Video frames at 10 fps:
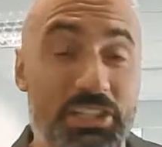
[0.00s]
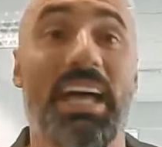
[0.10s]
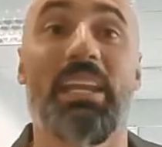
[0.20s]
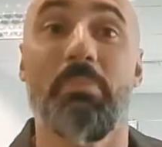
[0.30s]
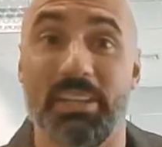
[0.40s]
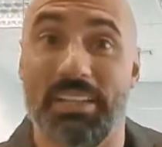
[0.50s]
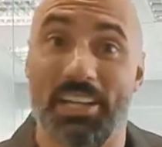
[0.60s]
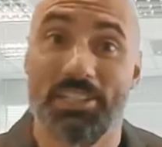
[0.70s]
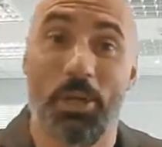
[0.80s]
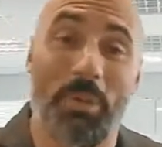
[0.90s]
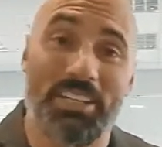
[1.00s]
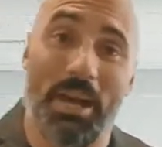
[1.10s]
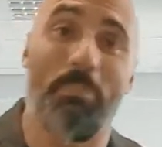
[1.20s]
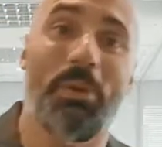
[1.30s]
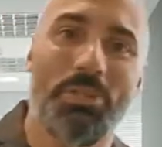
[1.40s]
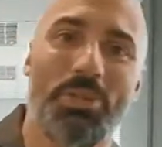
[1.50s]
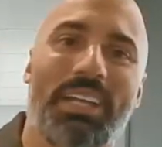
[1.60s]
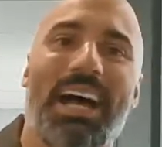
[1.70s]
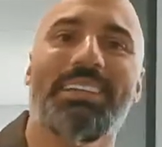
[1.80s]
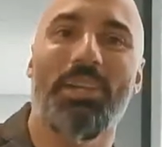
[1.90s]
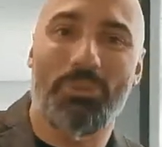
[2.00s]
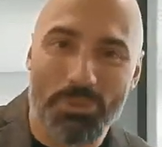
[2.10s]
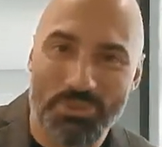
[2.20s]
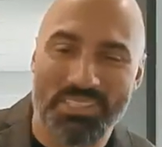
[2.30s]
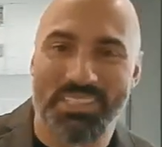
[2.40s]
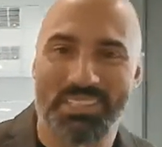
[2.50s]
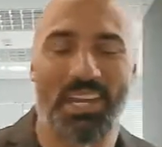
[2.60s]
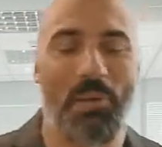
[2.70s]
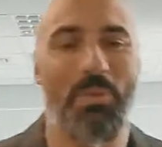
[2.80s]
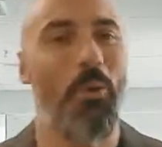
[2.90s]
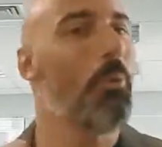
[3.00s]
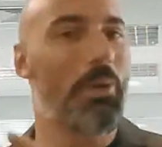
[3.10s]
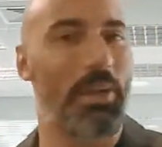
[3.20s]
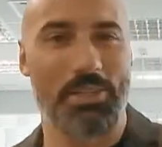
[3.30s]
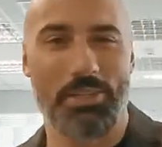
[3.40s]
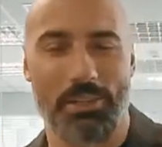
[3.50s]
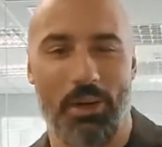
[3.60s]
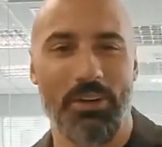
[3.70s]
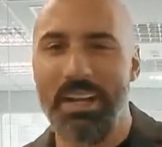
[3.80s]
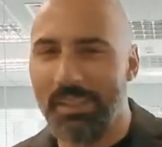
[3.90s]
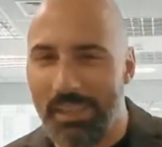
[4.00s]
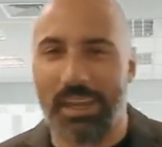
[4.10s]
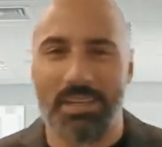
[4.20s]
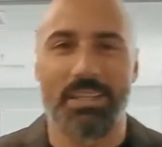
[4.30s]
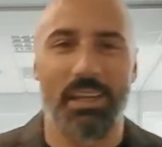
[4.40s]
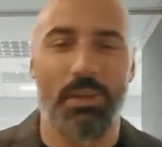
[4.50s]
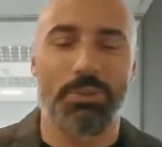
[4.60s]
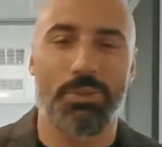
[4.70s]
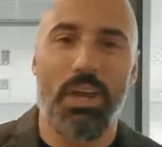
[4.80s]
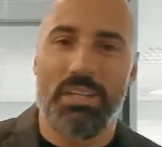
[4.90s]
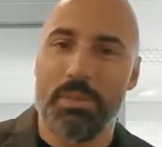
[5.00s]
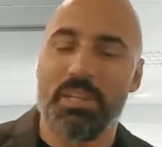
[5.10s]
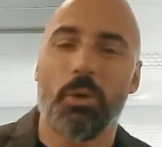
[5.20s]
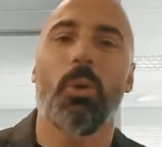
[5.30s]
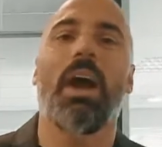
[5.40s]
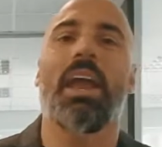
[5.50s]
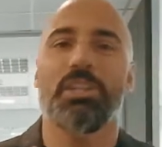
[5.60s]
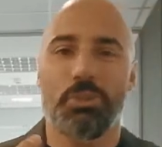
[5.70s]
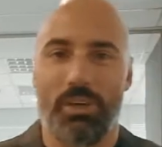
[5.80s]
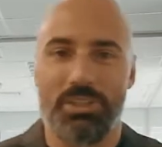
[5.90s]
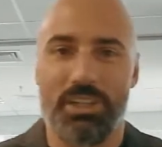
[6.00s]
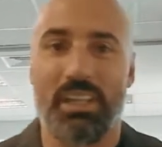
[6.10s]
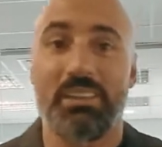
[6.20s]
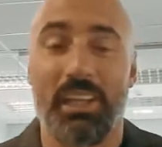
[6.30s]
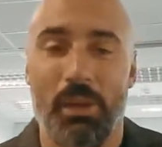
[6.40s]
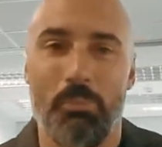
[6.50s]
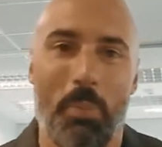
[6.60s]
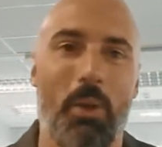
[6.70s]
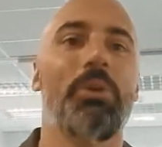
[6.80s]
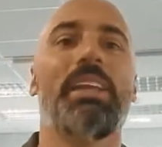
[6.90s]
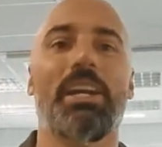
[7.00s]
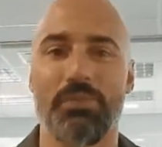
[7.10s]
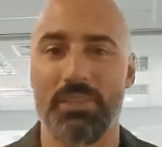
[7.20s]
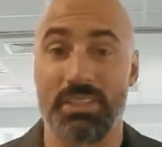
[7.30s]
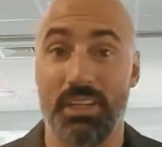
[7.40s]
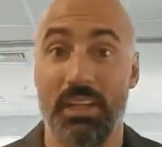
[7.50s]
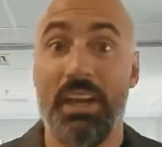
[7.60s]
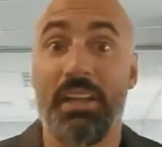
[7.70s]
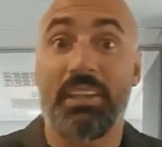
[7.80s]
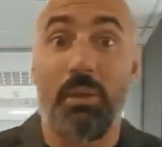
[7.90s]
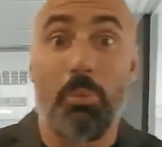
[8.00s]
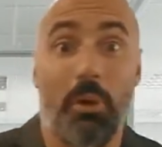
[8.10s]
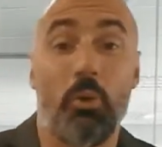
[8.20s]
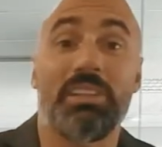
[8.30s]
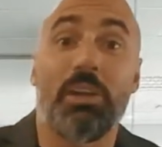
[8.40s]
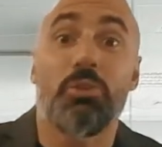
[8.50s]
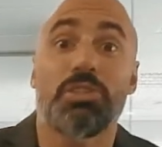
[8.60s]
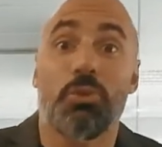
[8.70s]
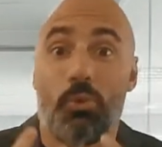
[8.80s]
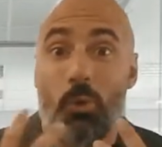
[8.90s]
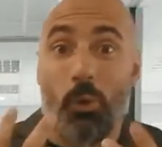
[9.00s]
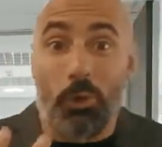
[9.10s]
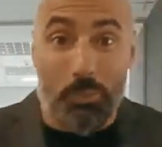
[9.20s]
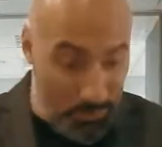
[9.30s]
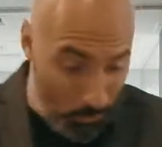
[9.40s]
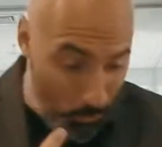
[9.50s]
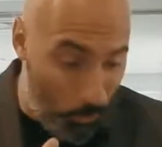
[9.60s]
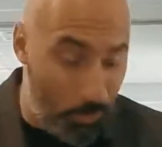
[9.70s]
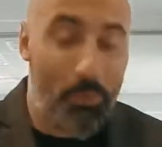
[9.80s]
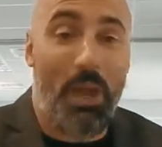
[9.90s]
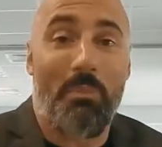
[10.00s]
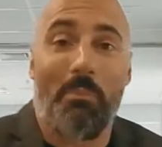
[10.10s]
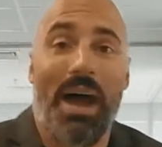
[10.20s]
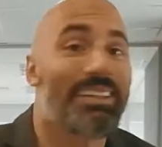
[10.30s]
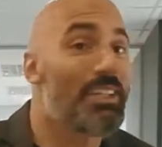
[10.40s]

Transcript: te dar liberdade, não para te aprisionar dentro de um sistema operacional. O que quer dizer isso? Você precisa colocar na sua agenda tempo para cuidar de você, tempo para cuidar do seu corpo. O seu corpo é uma máquina